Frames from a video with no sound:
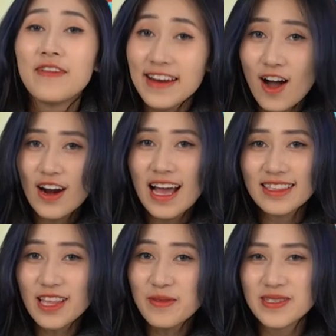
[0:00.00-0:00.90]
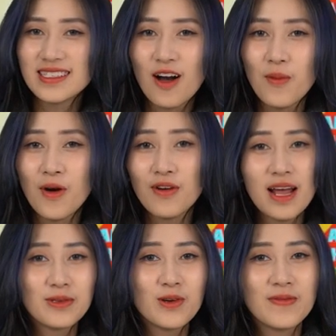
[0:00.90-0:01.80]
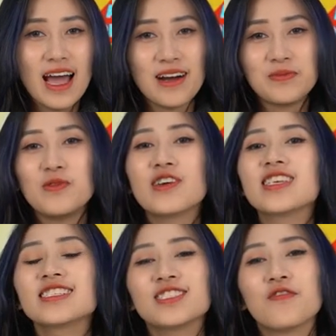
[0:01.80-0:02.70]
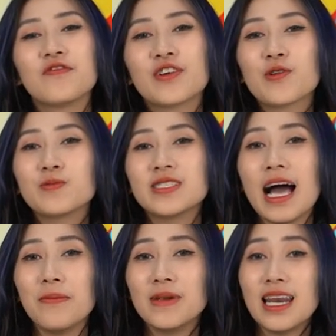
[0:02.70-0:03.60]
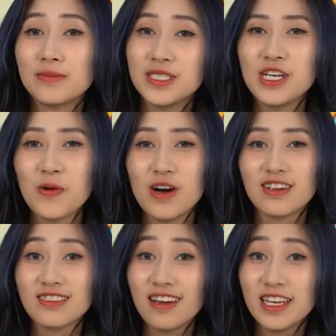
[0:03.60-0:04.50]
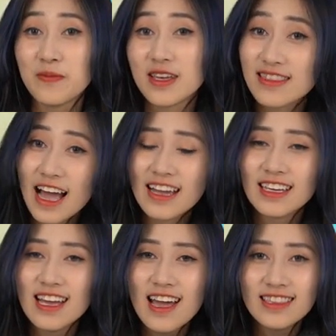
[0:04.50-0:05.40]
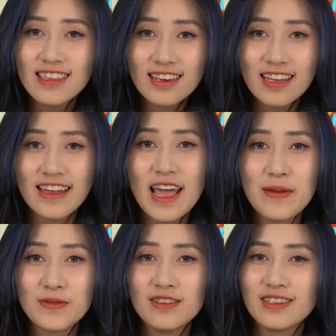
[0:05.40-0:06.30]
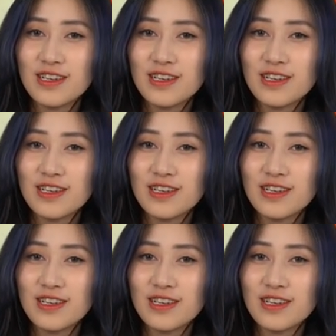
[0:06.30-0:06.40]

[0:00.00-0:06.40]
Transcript: Và đó là top 6 mẫu laptop đáng mua nhất trong phân khúc giá 15 triệu ở thời điểm hiện tại. Thiết kế đẹp từ